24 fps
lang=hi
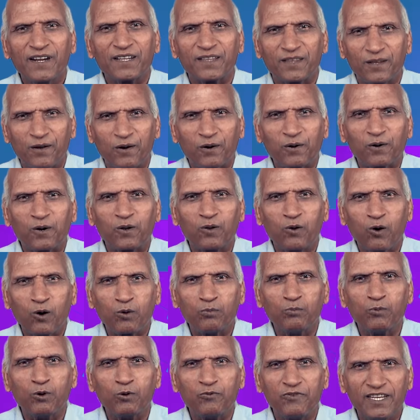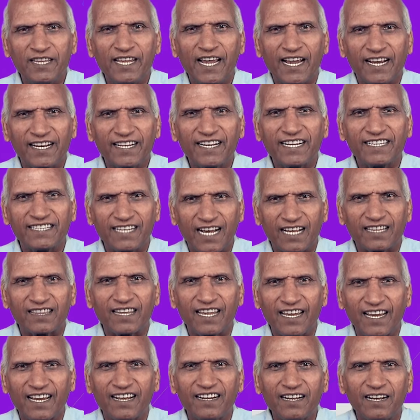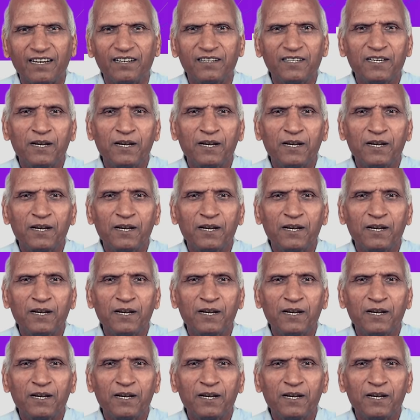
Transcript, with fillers: देखो लोग मूवी देखने जाते हैं ना